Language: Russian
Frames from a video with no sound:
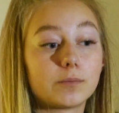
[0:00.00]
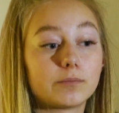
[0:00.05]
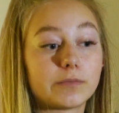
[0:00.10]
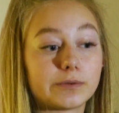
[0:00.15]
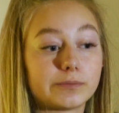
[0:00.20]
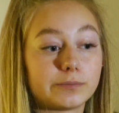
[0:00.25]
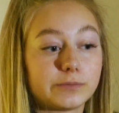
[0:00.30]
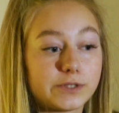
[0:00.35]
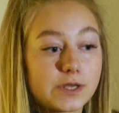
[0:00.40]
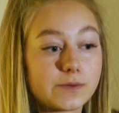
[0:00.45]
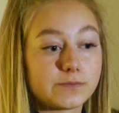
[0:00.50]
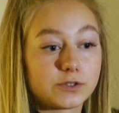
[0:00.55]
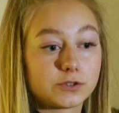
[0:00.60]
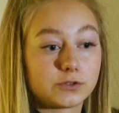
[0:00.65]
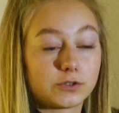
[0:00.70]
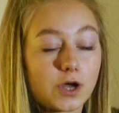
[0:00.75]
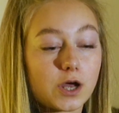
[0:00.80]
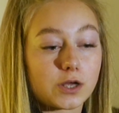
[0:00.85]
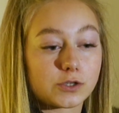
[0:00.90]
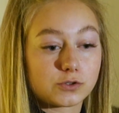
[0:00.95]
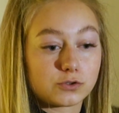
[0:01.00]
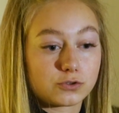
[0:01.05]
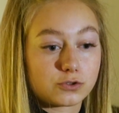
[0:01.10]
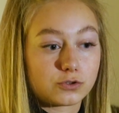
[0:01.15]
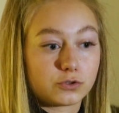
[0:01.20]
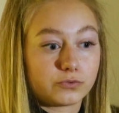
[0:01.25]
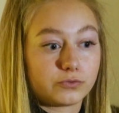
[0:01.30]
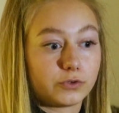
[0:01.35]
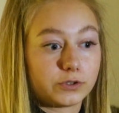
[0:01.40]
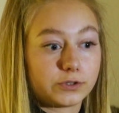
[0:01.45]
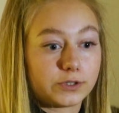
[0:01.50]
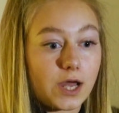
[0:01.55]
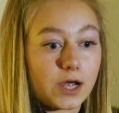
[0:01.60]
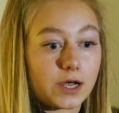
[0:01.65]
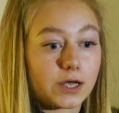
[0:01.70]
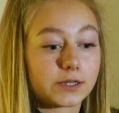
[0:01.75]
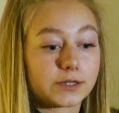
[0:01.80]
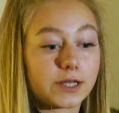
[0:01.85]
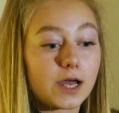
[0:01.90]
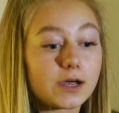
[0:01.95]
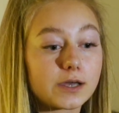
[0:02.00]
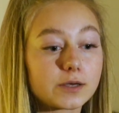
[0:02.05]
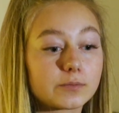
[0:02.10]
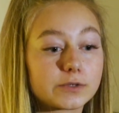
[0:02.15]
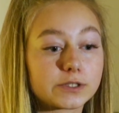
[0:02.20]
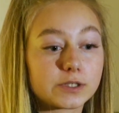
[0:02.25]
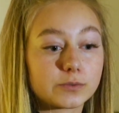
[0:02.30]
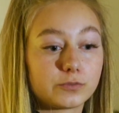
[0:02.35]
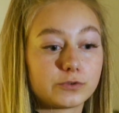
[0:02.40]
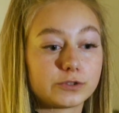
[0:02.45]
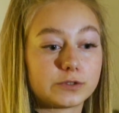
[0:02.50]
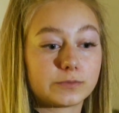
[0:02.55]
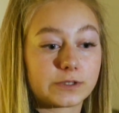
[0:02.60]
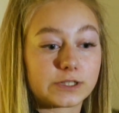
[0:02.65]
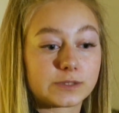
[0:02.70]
Мы ему объясняем ситуацию, что вот так и так, и мы не будем